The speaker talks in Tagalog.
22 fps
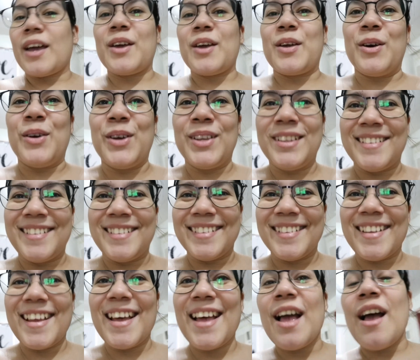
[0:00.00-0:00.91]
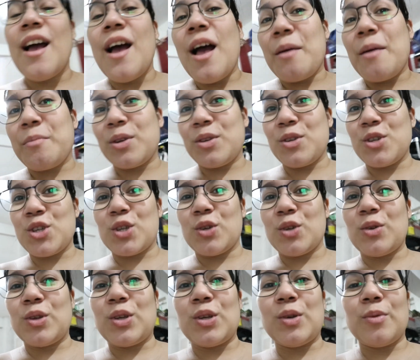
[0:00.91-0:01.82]
ngayon, I'm gonna
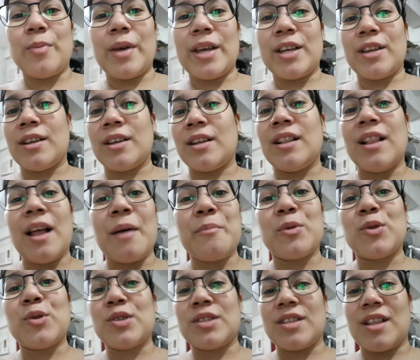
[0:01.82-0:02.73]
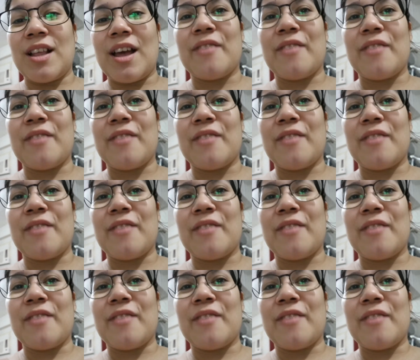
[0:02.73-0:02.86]
show you my glamorous